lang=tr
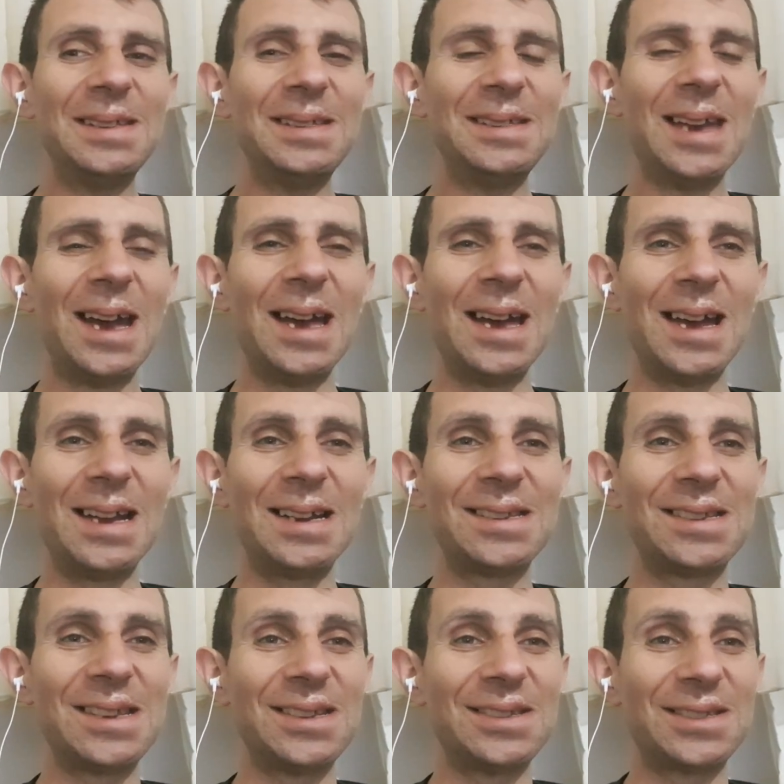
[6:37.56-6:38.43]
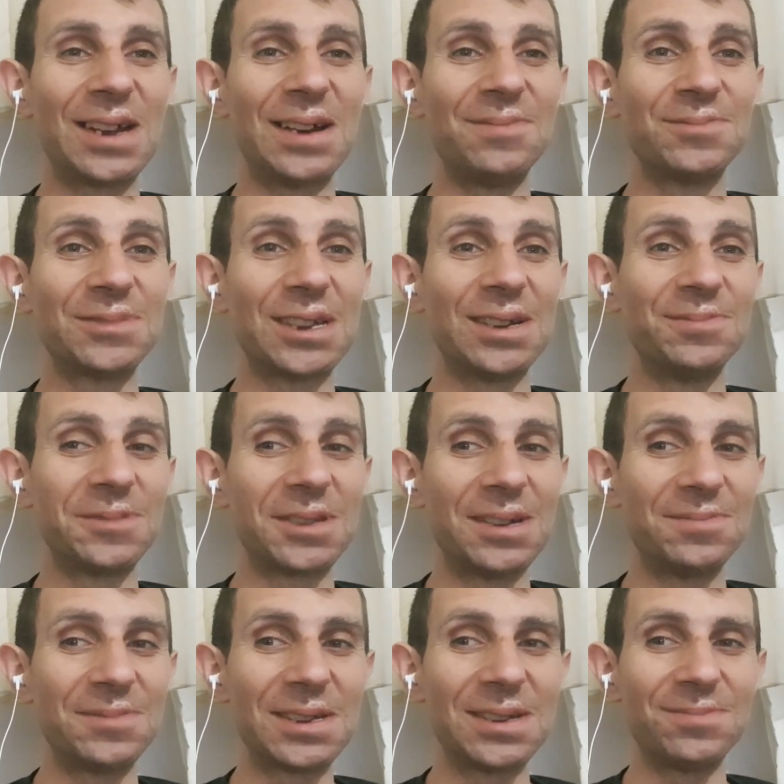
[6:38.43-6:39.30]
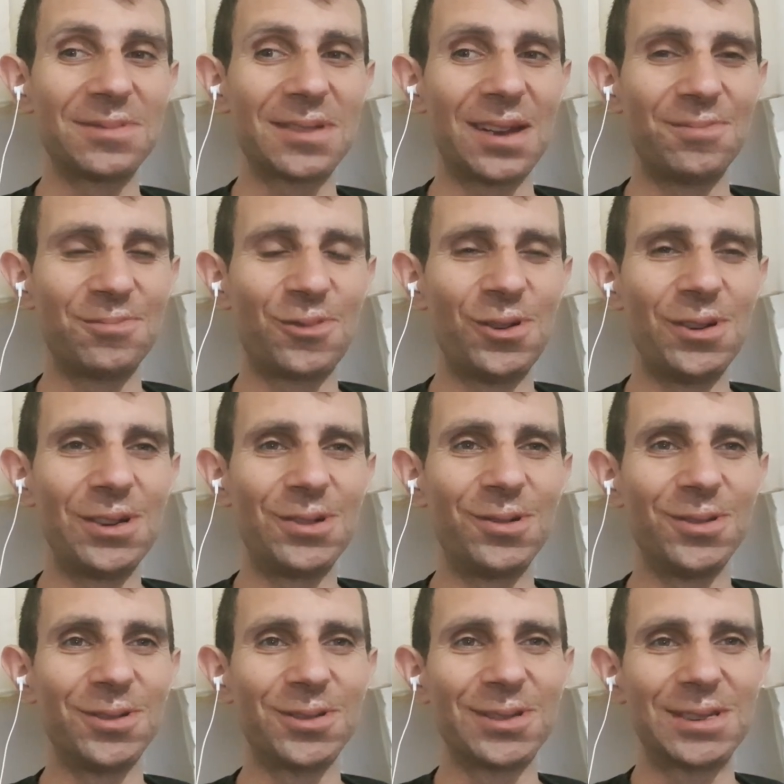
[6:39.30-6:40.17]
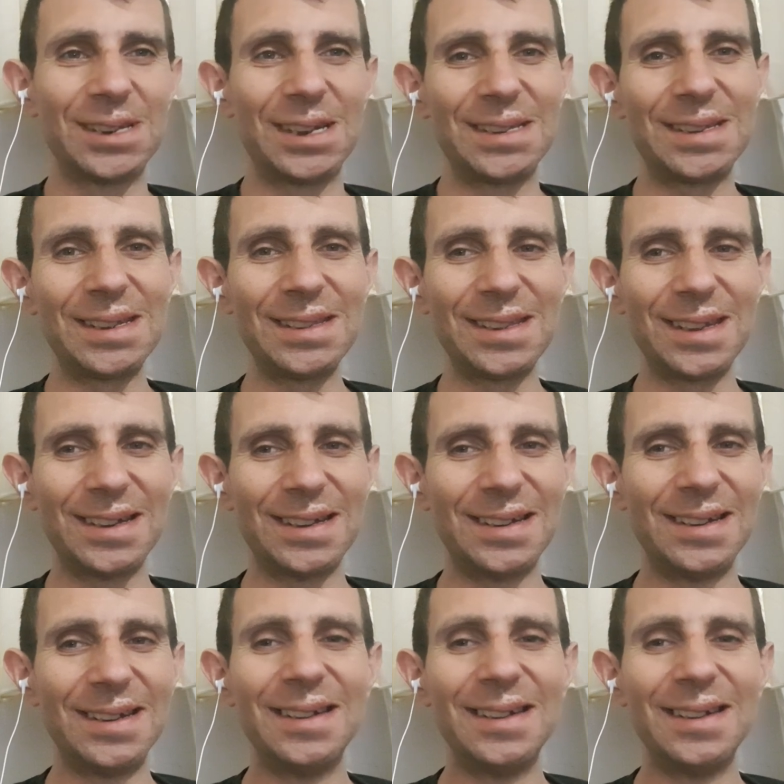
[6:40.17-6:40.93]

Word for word: Yani her şey zam zam zam zam zam kolik olduk zaten de.